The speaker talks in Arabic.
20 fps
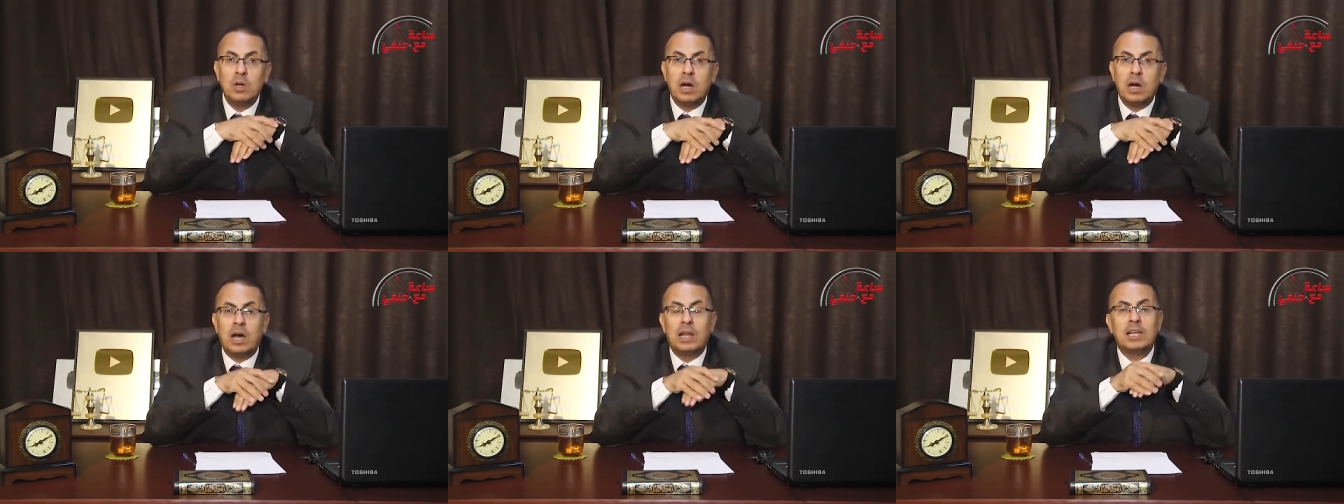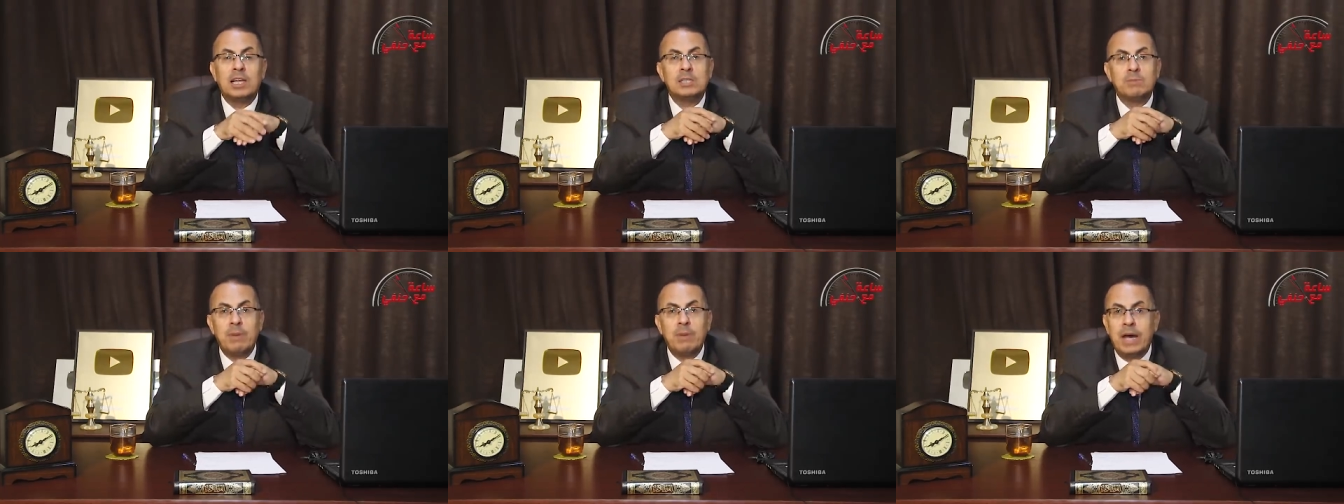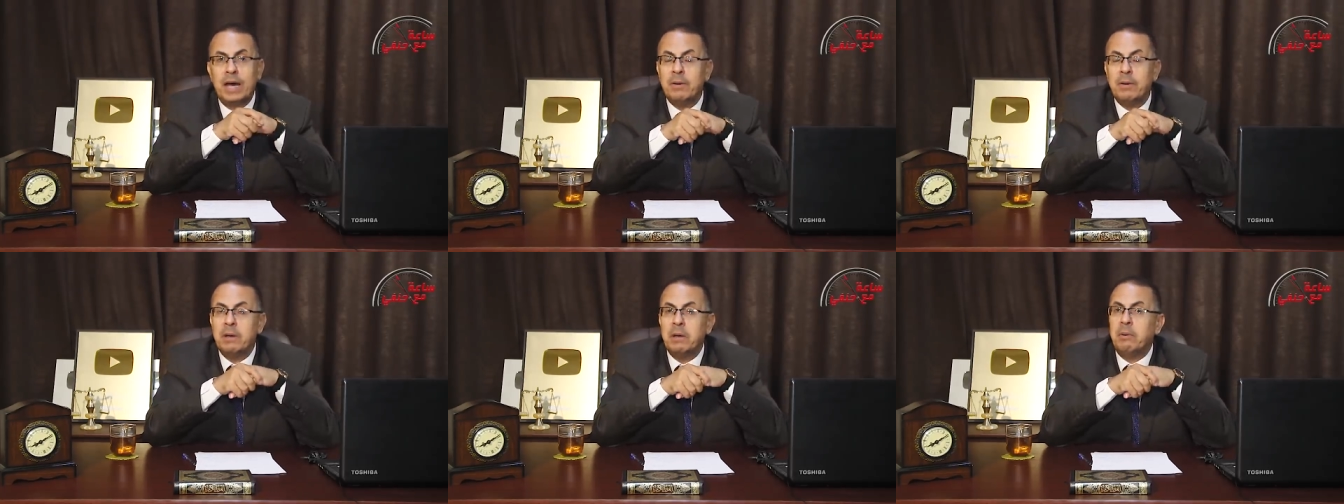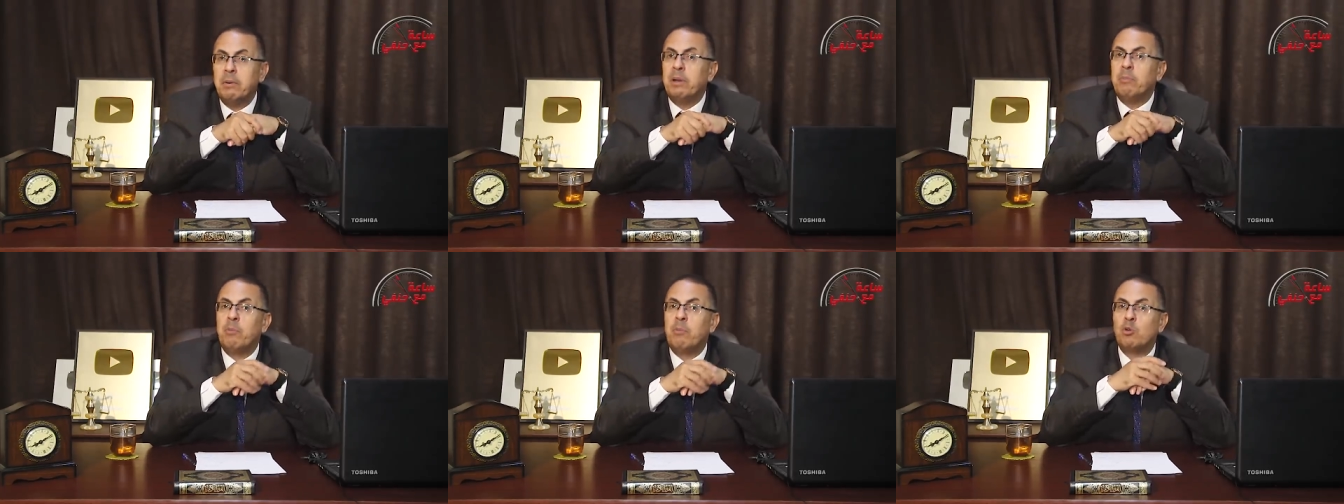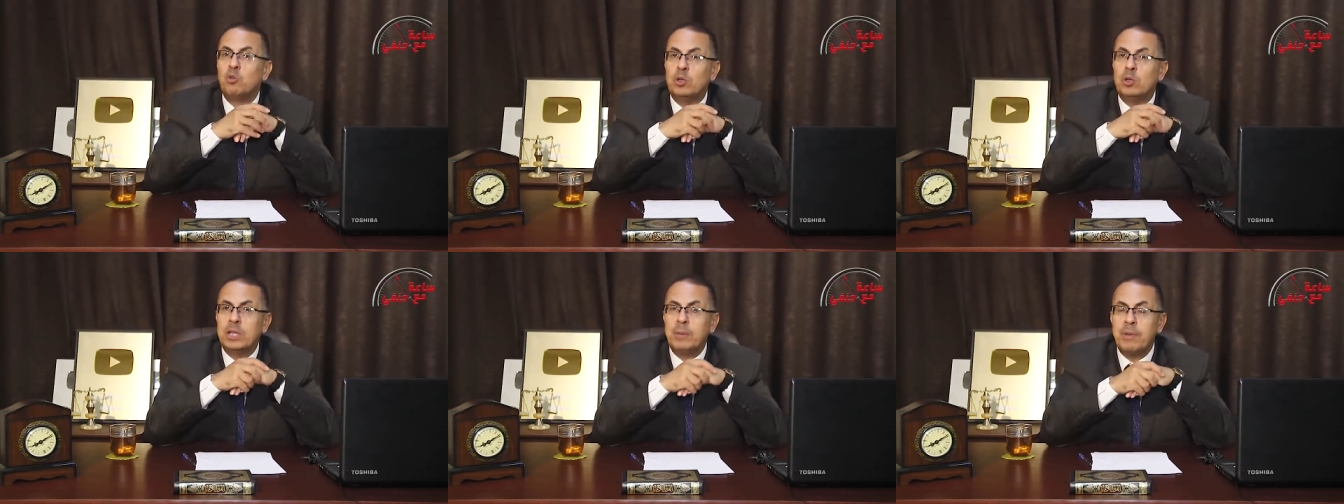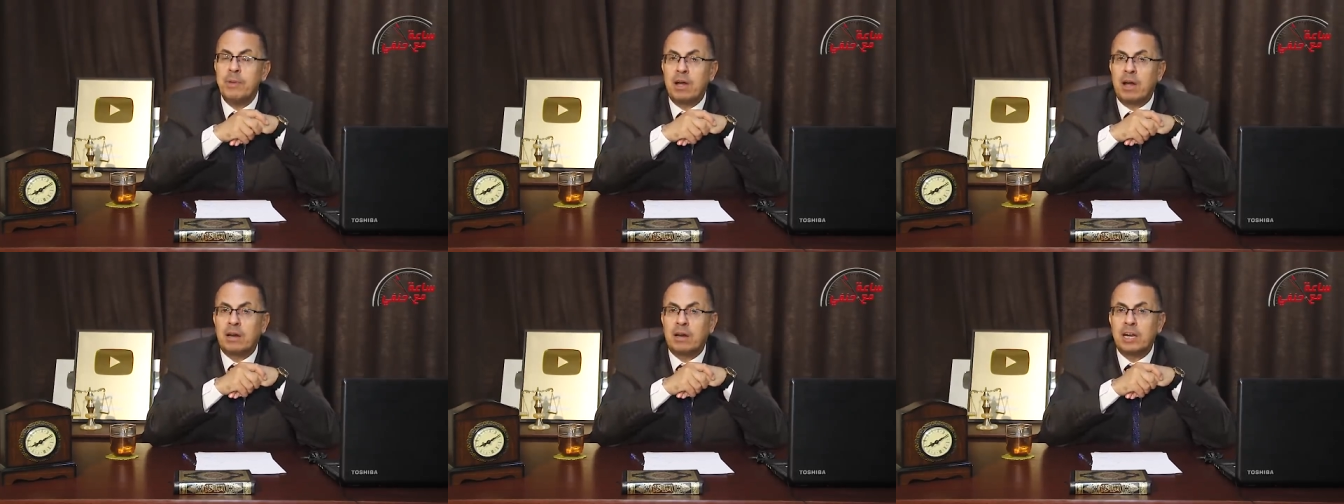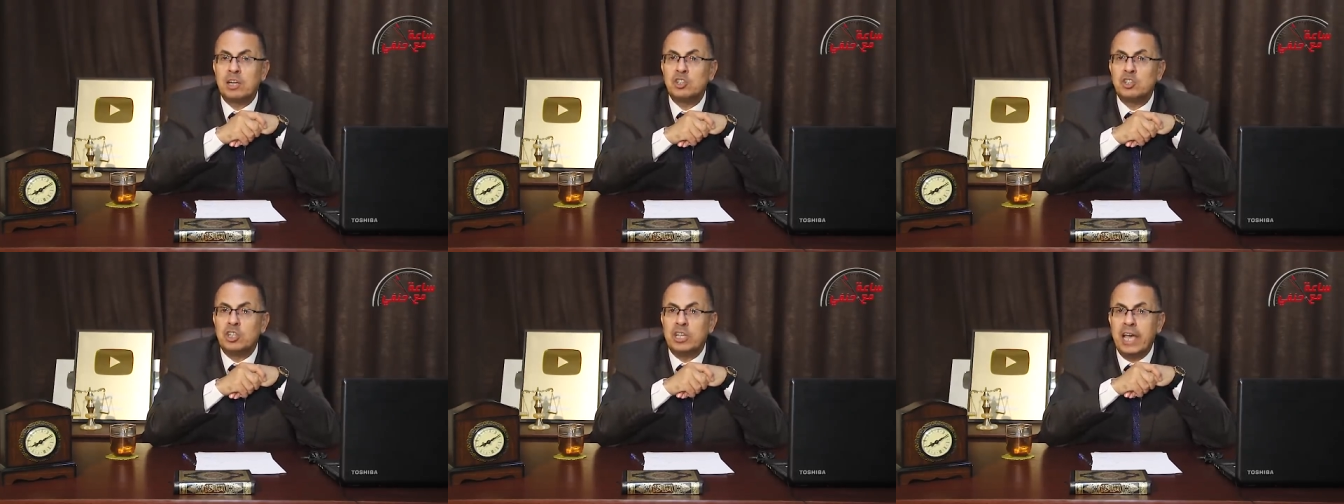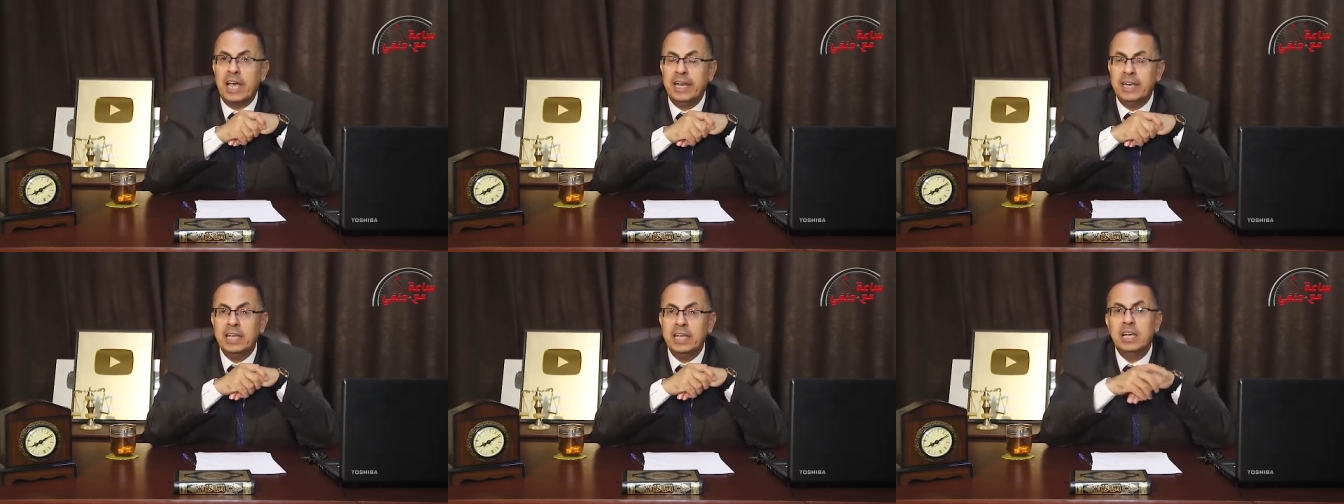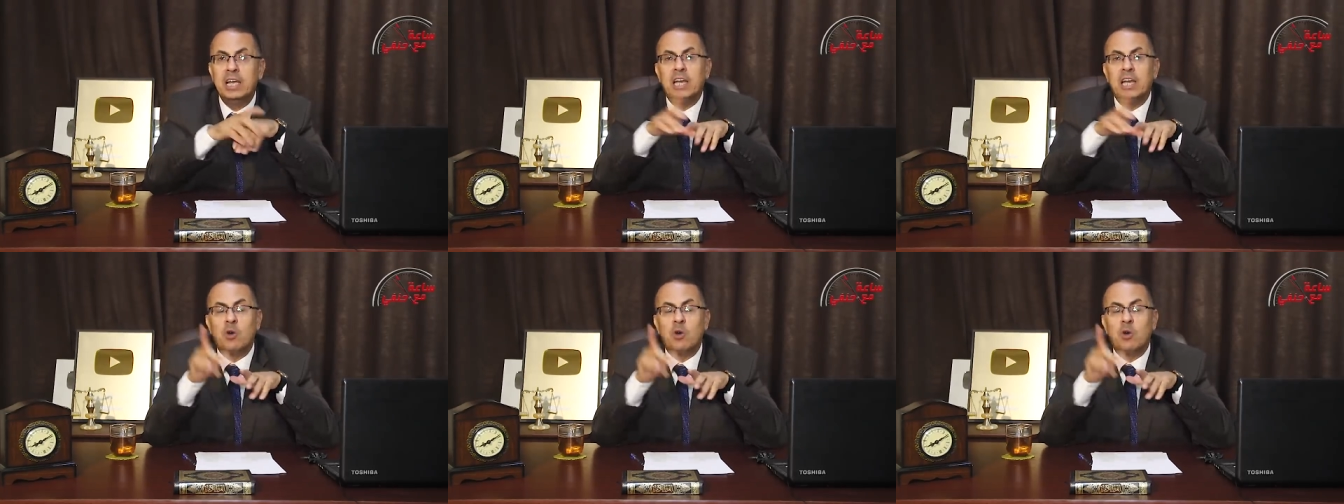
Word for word: خلاص بقى الموضوع ده ما يكررش تاني